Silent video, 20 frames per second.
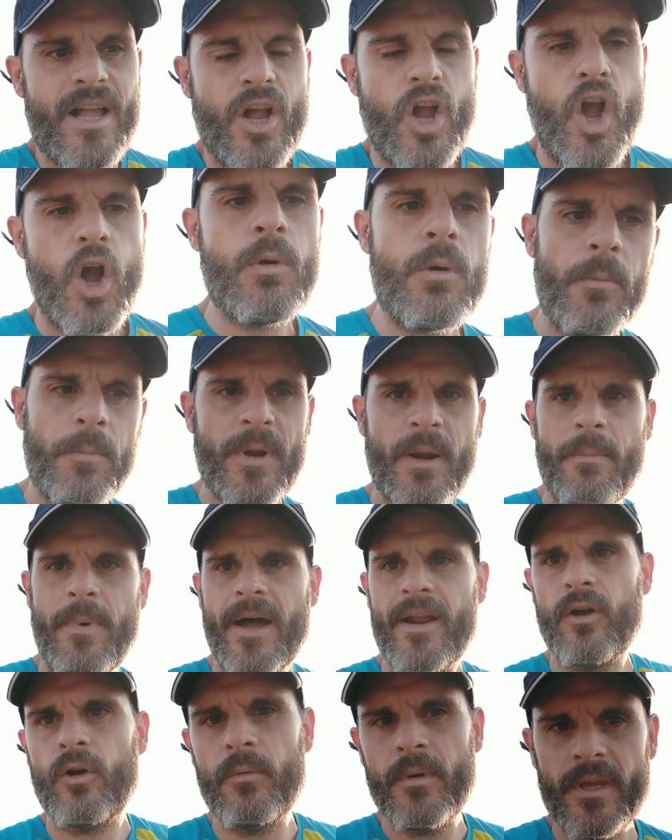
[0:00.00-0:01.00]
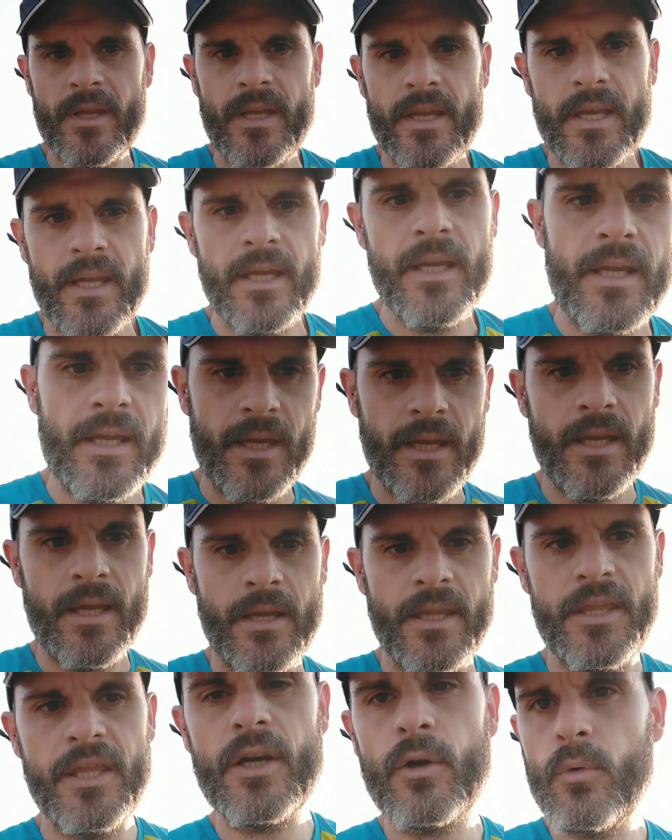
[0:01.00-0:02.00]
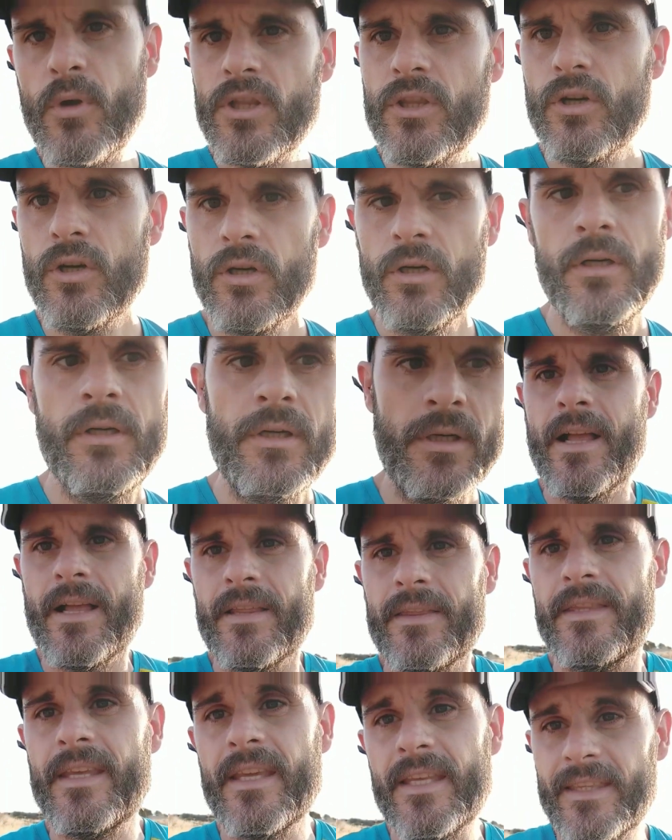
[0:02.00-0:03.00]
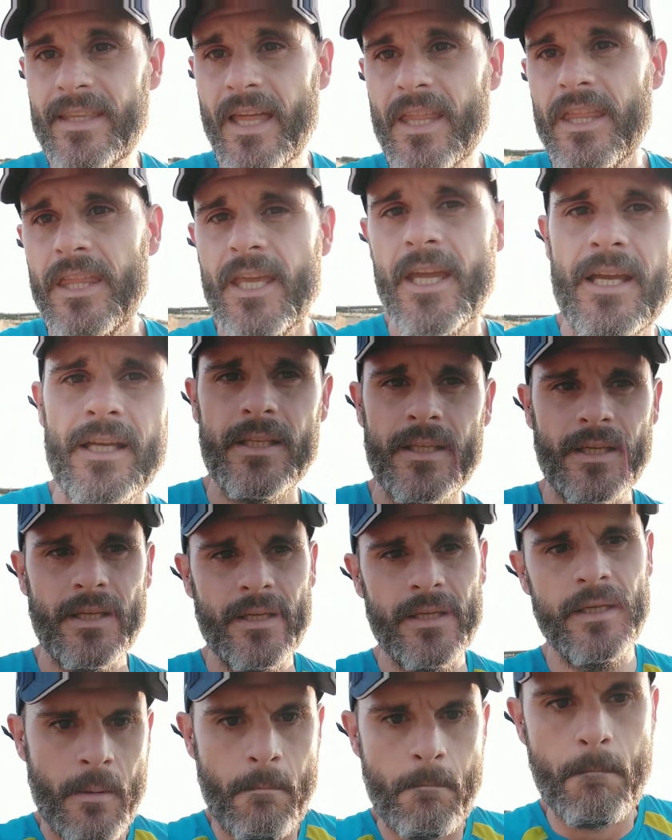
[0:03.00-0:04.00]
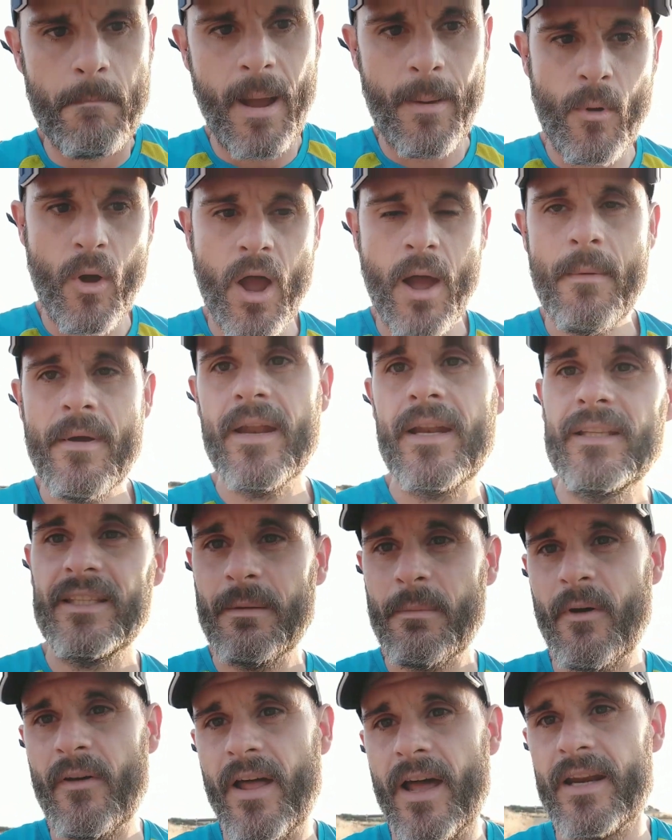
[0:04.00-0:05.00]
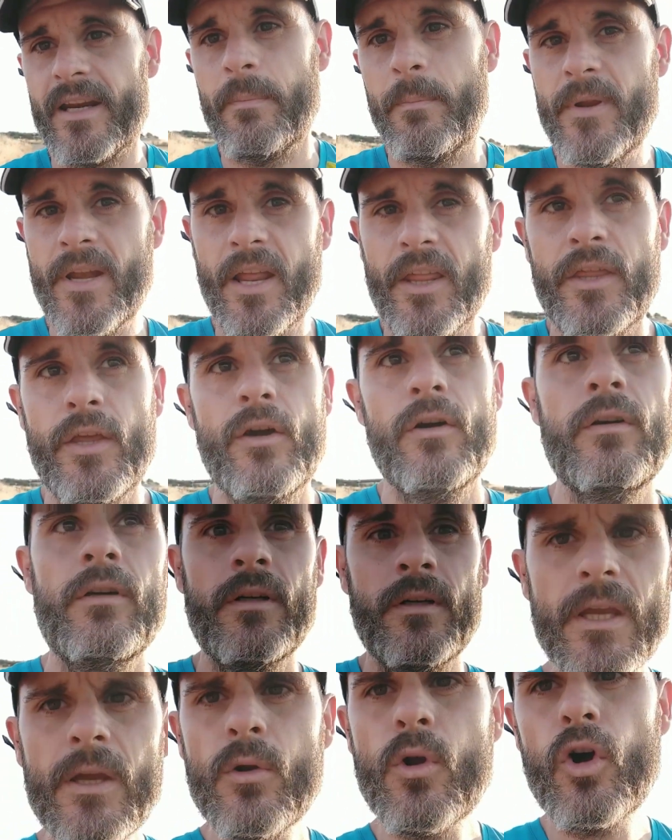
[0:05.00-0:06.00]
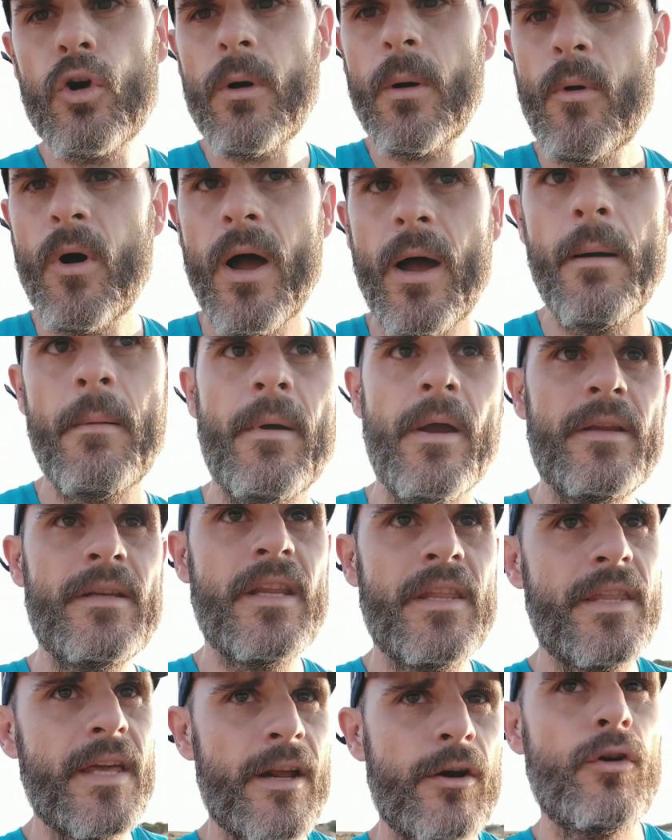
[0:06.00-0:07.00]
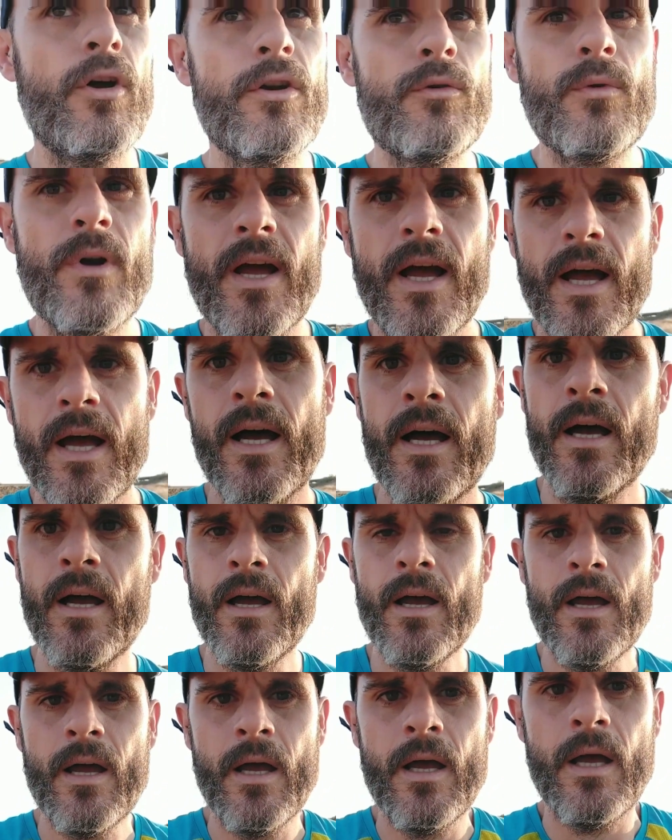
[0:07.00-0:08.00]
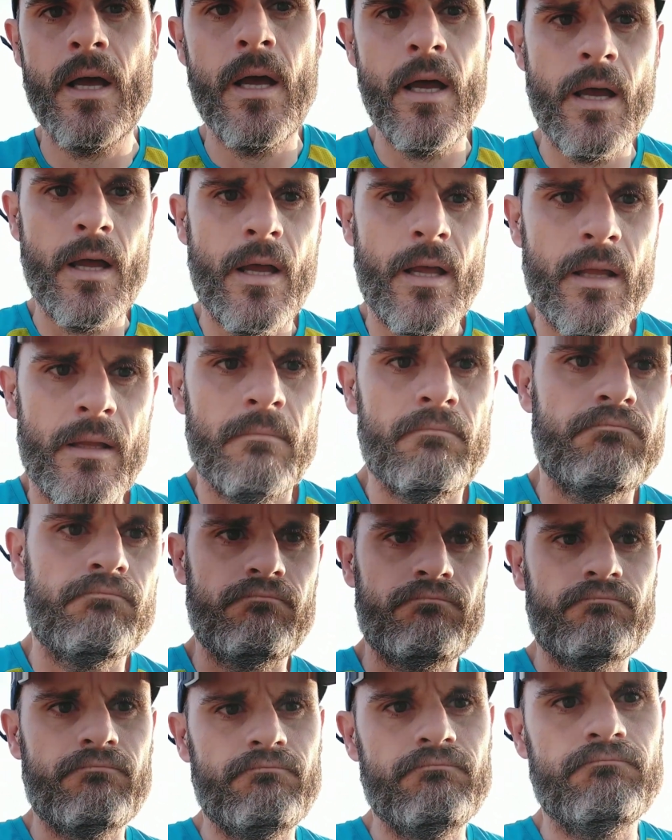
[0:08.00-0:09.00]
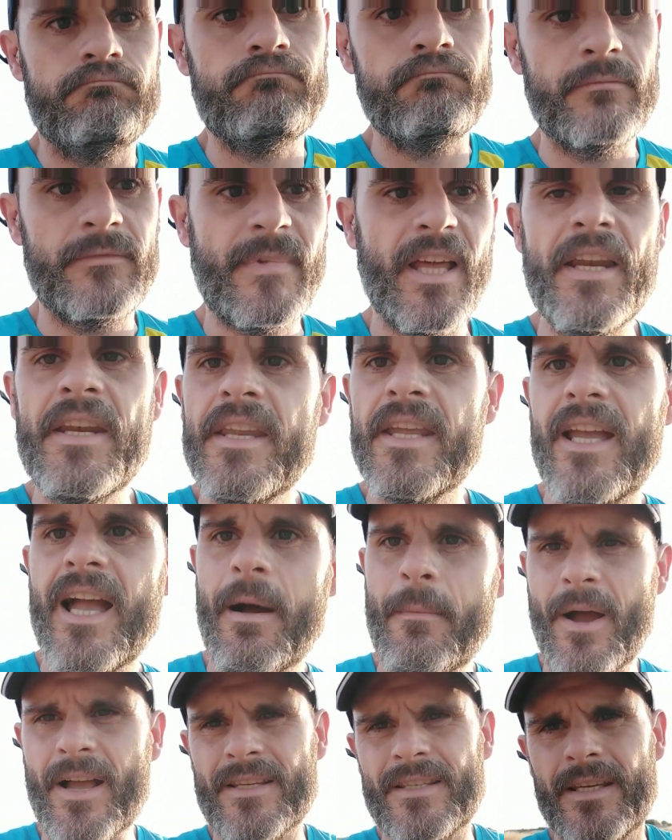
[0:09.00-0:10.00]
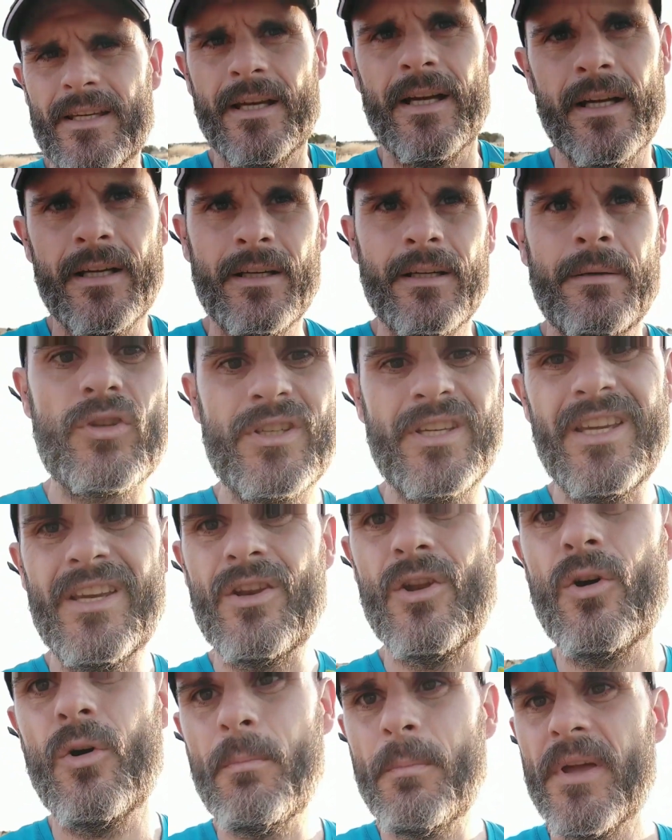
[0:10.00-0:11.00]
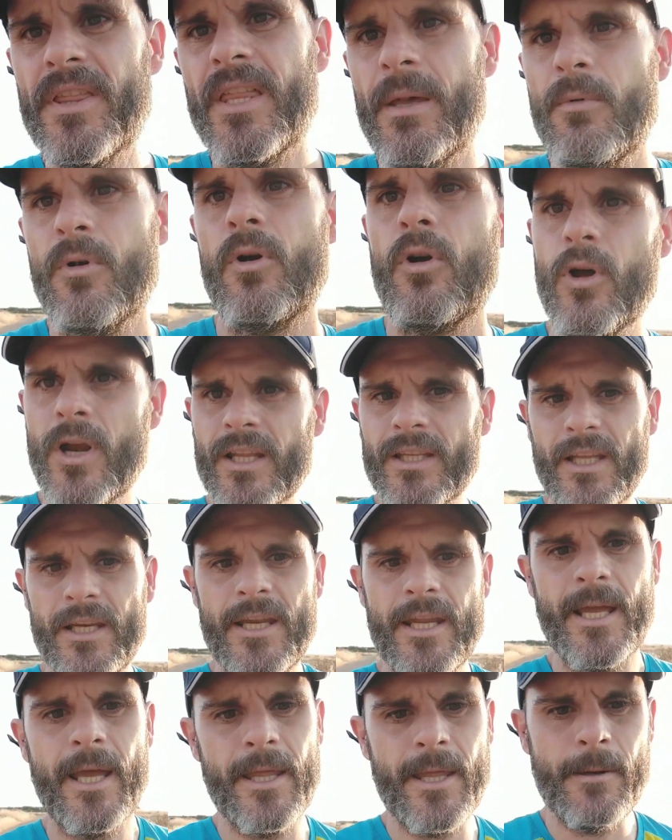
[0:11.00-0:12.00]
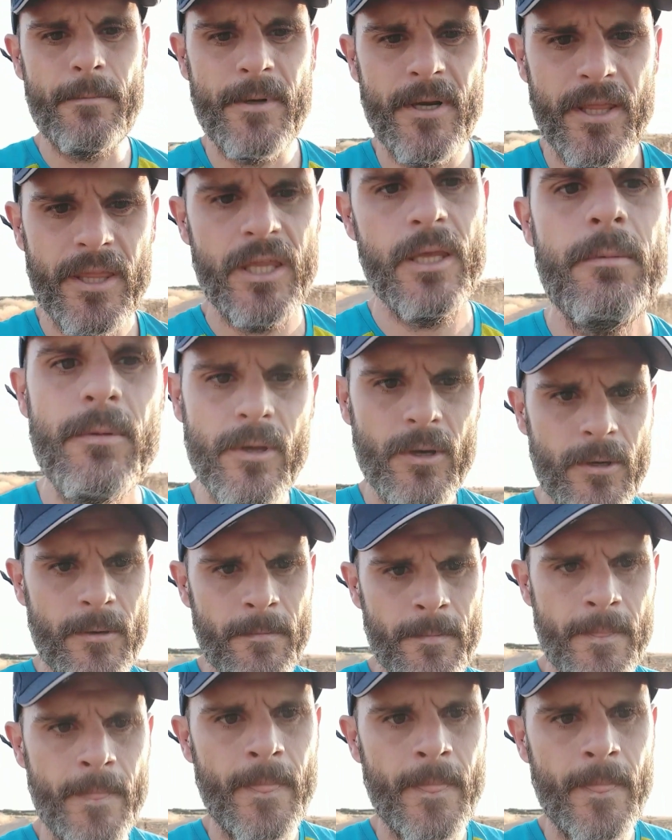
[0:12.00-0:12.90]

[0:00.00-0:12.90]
¿Cómo preparo mi circuito? Distancias. Vamos a ver el tema de la respiración. Y luego vamos a iniciarnos en una mm, técnica básica. Si no empezamos con la técnica desde el principio,